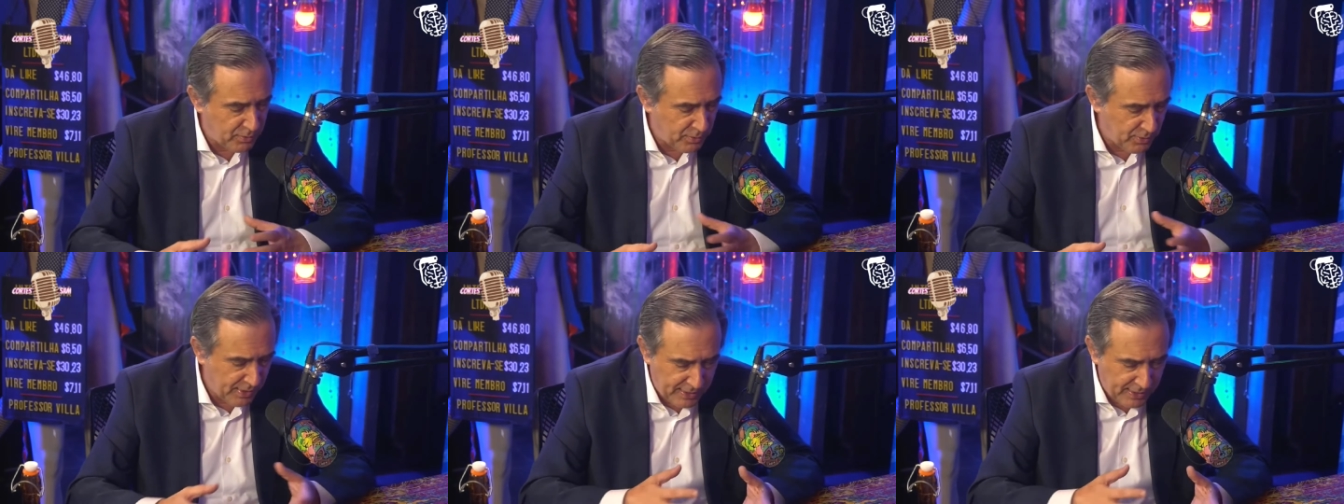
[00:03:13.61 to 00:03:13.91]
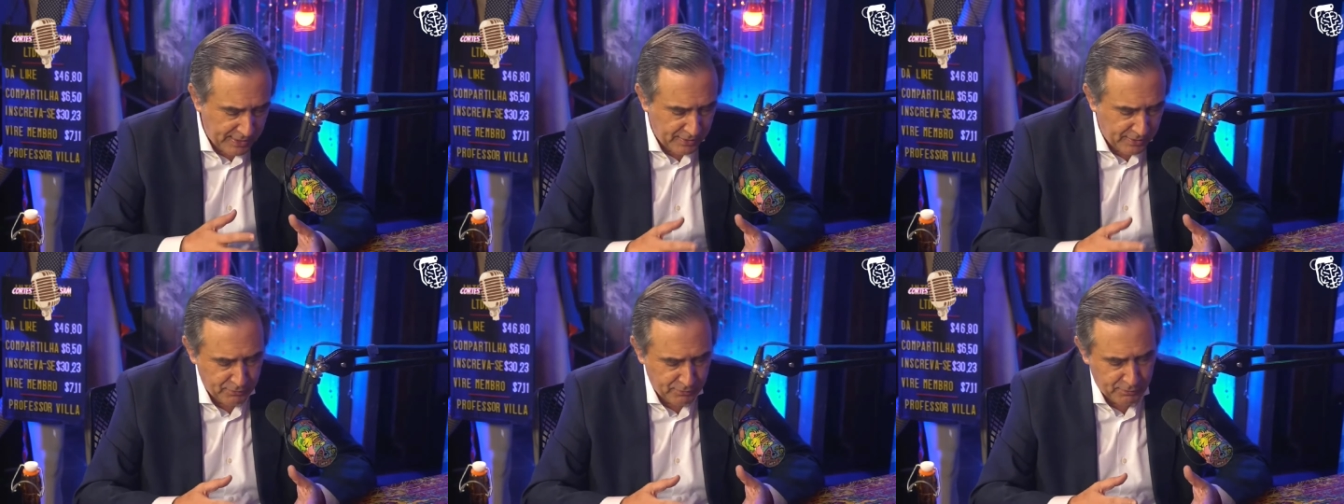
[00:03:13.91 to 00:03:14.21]
que não é
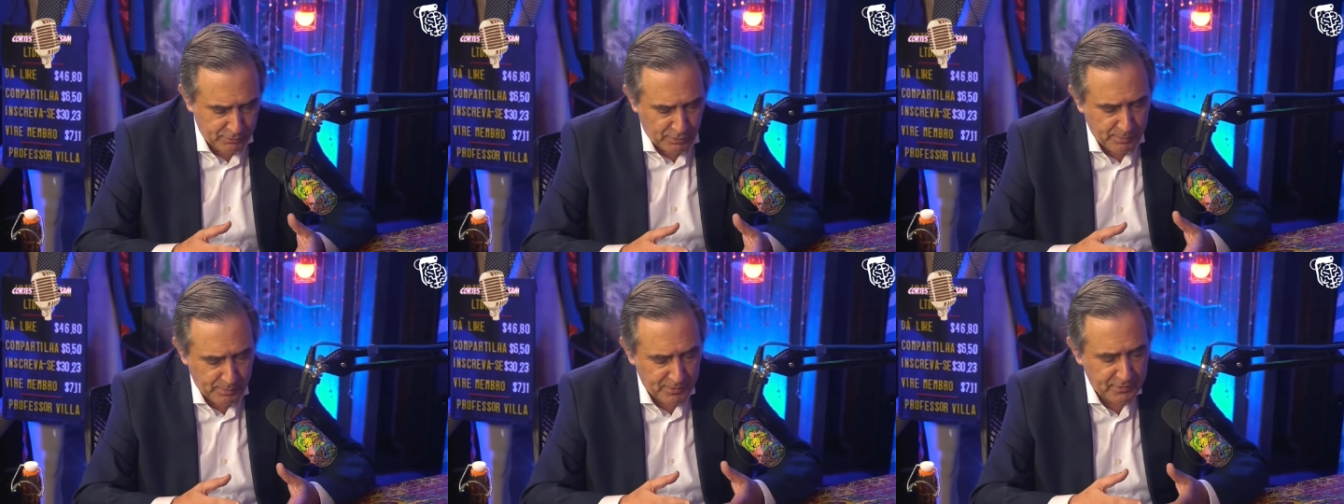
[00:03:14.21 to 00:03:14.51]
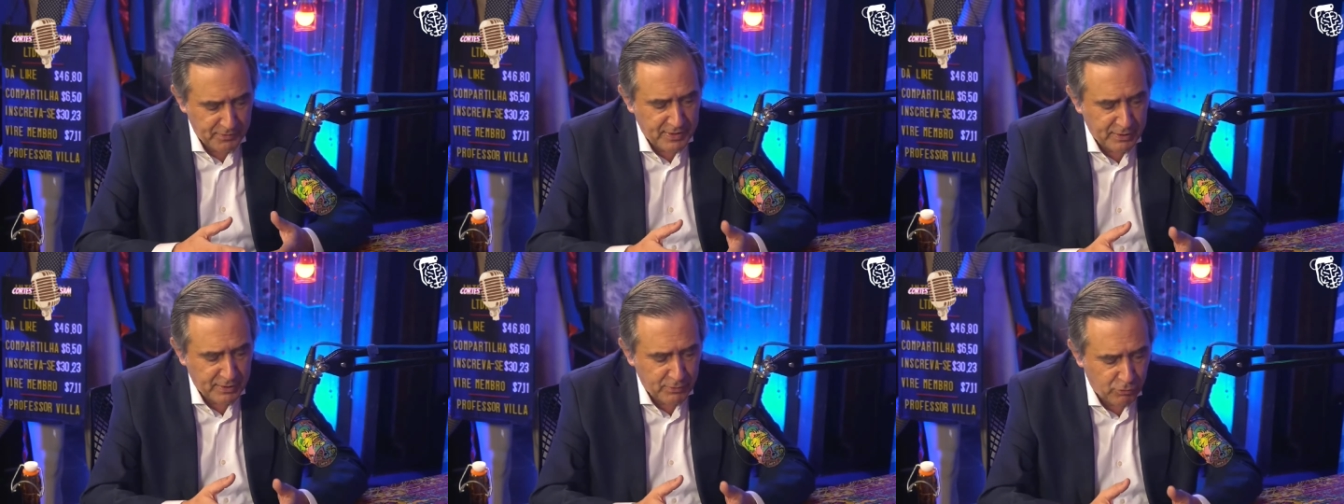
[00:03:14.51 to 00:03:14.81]
aquelas
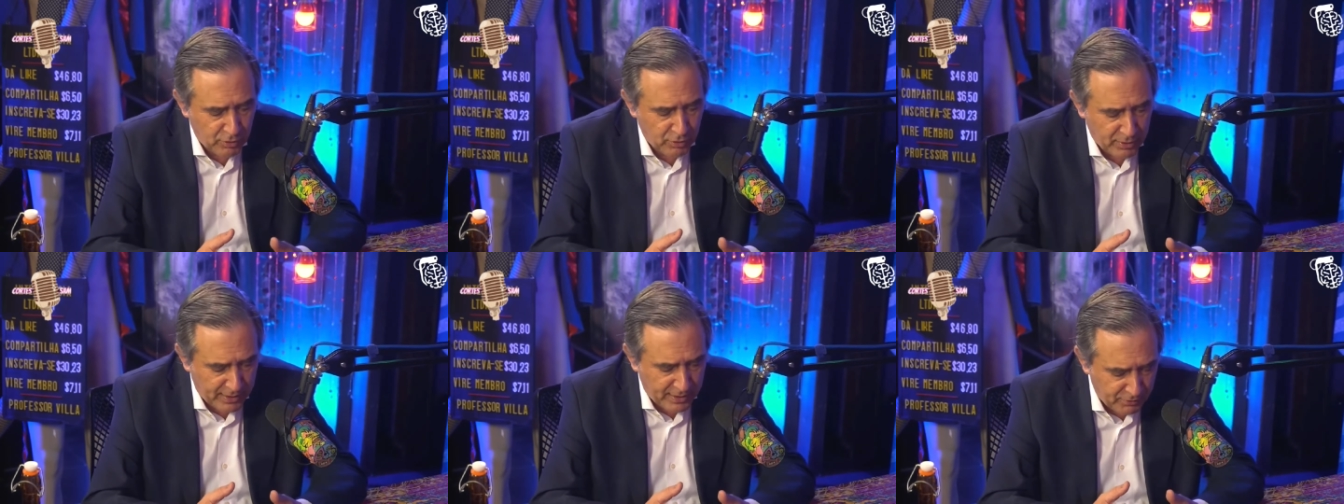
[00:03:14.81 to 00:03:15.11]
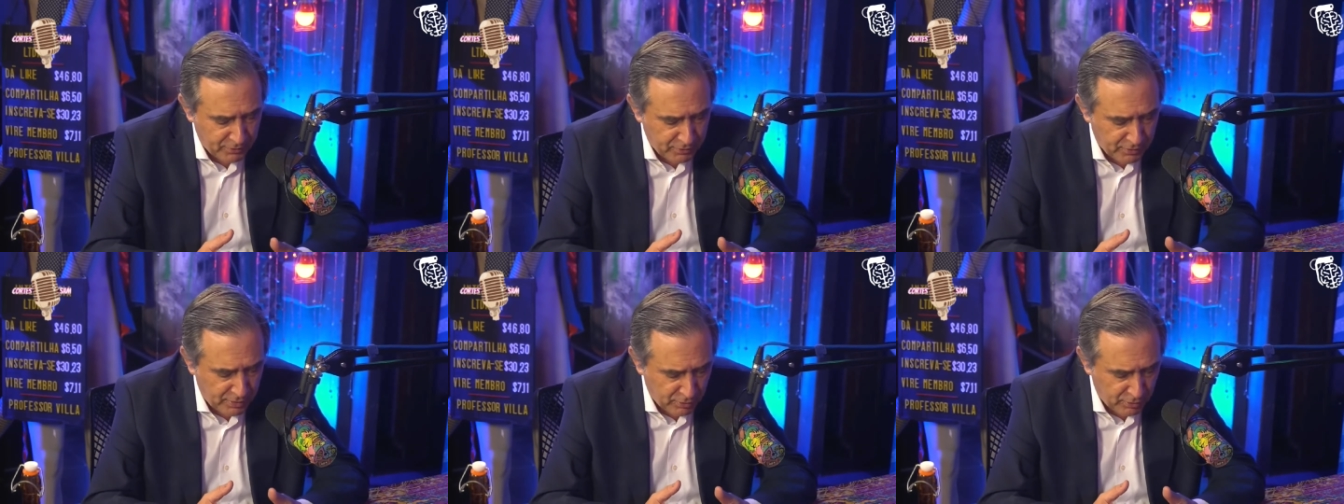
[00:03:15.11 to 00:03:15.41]
formas
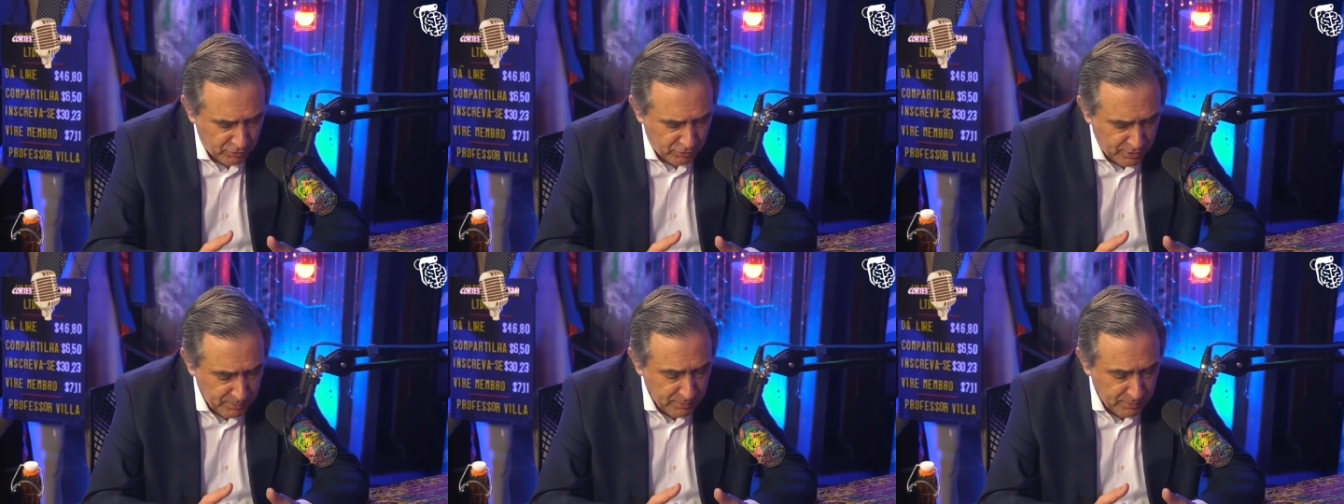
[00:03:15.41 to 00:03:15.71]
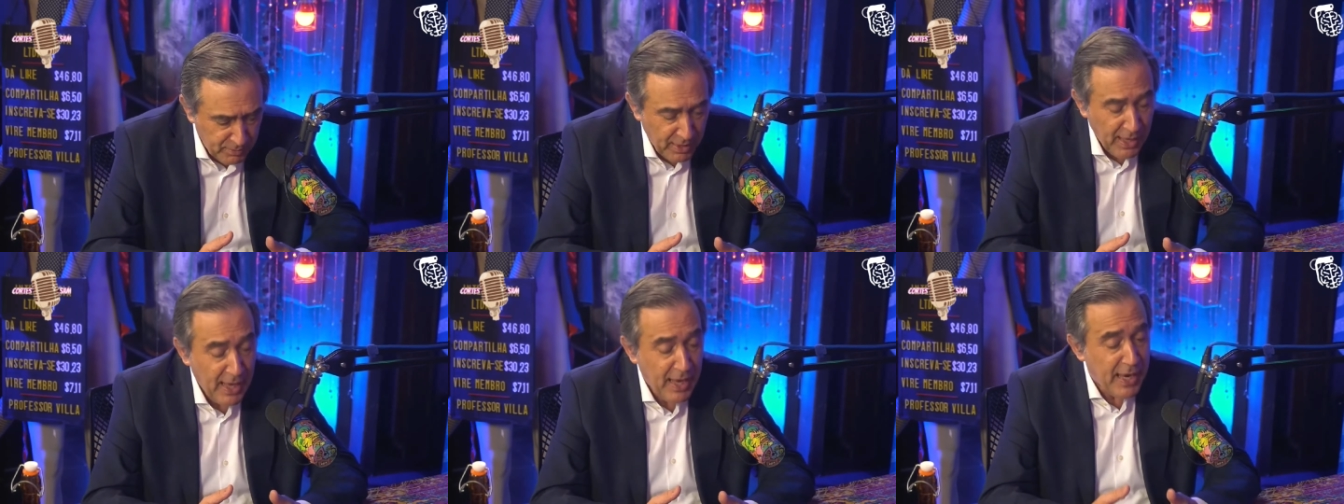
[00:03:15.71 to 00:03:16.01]
tradicionais que nós tínhamos.